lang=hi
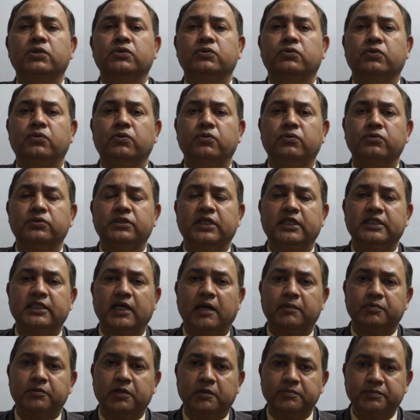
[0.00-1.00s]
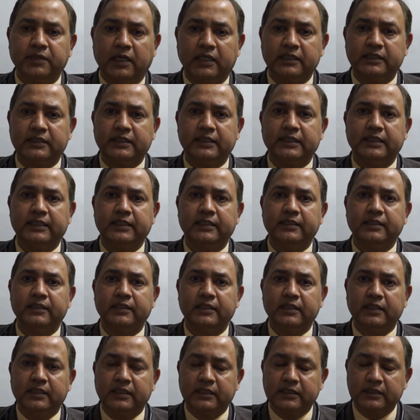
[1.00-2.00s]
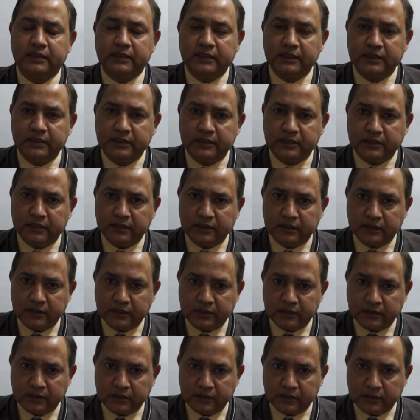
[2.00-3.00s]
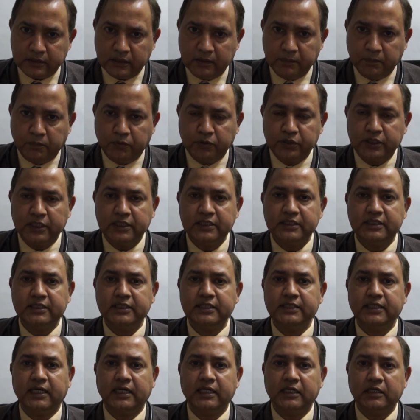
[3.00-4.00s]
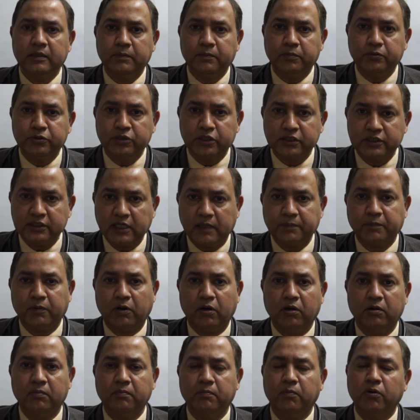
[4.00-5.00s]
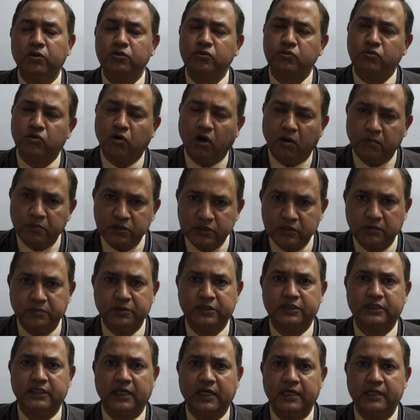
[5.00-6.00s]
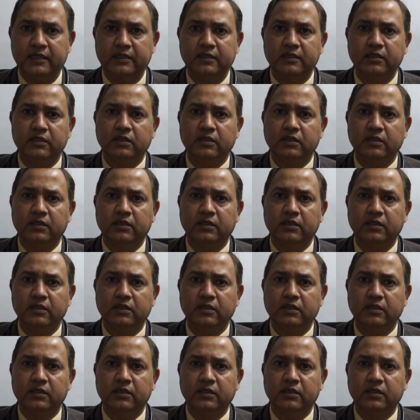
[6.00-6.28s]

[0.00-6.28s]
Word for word: तो जैसा आप सब जानते हैं कि इम्पोटेंसी यानी नपुसकता प्रॉब्लम बहुत कॉमन समस्या है